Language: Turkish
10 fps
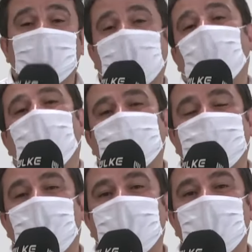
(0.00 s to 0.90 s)
Ve bu
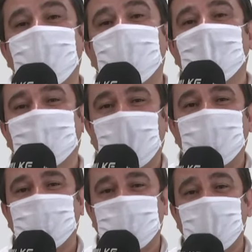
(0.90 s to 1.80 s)
hastanenin
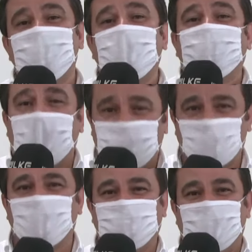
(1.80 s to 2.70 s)
tabii ki bir
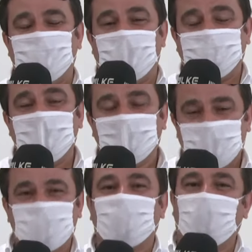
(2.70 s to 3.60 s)
başkomutanı var.
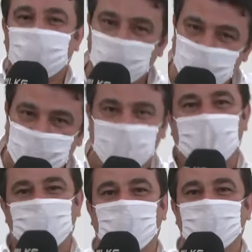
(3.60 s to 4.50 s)
Nasıl ordunun bir
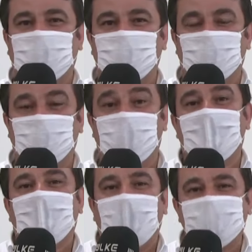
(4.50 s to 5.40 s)
başkomutanı olur?
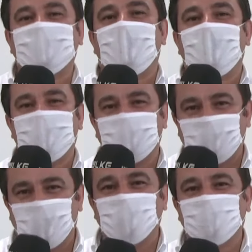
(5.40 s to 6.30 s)
Hastanenin de
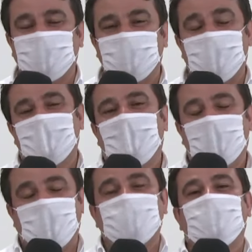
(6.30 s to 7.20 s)
komutanı,
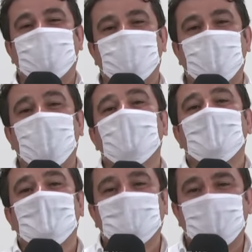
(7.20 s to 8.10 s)
başhekimi
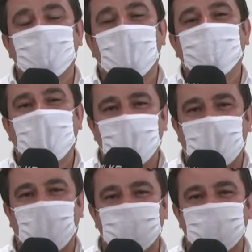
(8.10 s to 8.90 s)
Recep Demirhan